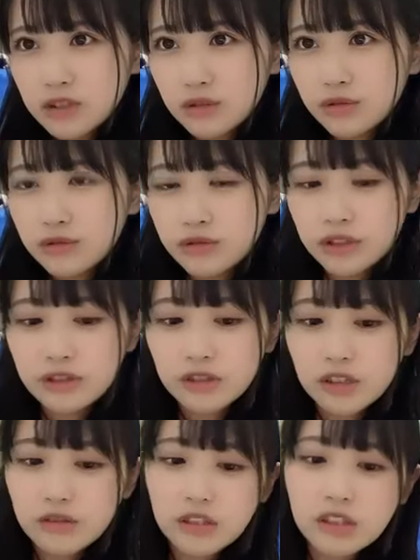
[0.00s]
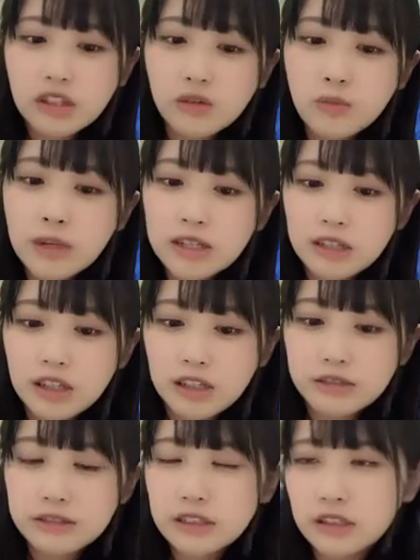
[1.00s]
一袋いくらこれね5枚
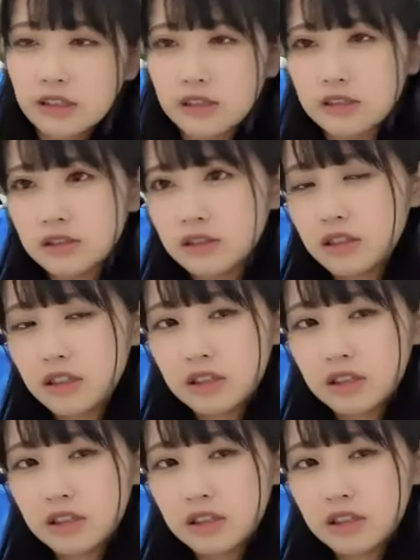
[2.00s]
で100円です